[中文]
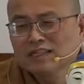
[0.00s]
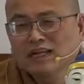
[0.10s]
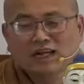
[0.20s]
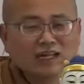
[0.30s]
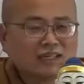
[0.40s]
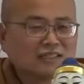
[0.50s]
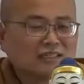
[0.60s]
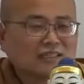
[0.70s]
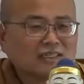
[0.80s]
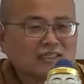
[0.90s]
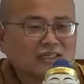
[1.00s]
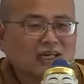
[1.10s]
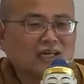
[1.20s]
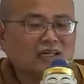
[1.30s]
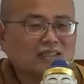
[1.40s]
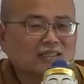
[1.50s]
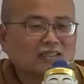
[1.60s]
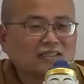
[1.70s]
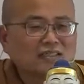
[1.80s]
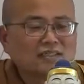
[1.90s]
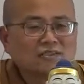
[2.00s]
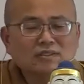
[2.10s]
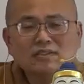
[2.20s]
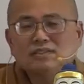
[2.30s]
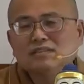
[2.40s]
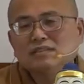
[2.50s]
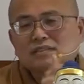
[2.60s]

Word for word: 啊！啊，所以，